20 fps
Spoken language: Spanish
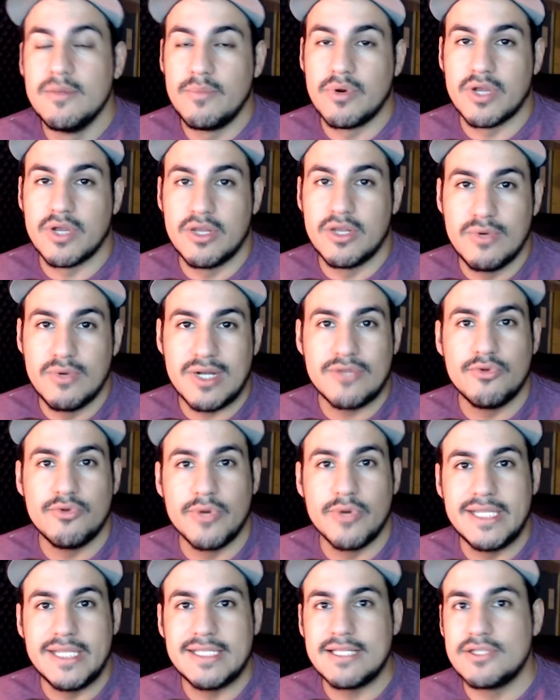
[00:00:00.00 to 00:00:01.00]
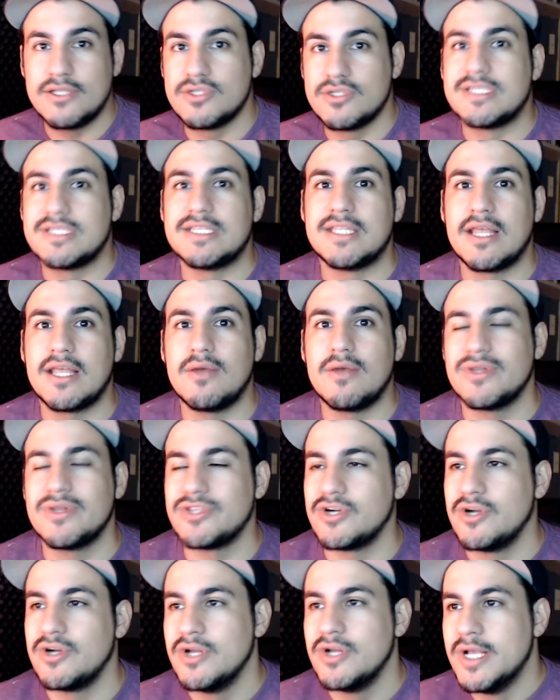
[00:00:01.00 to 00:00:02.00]
porque nunca tuve Nintendo
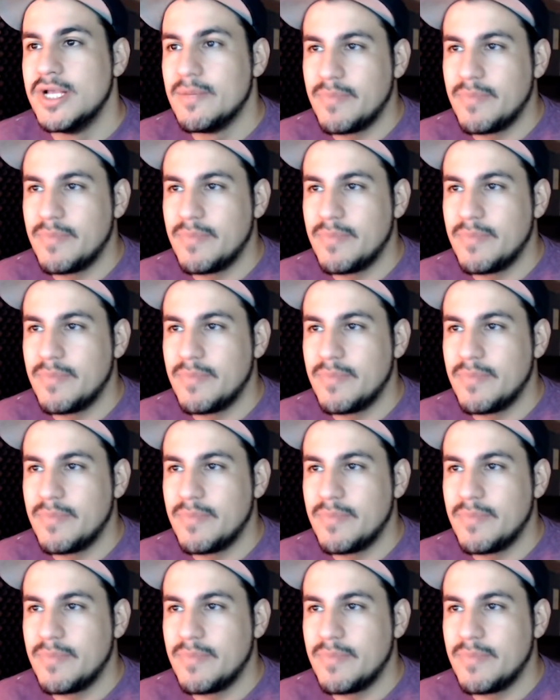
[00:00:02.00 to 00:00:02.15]
64.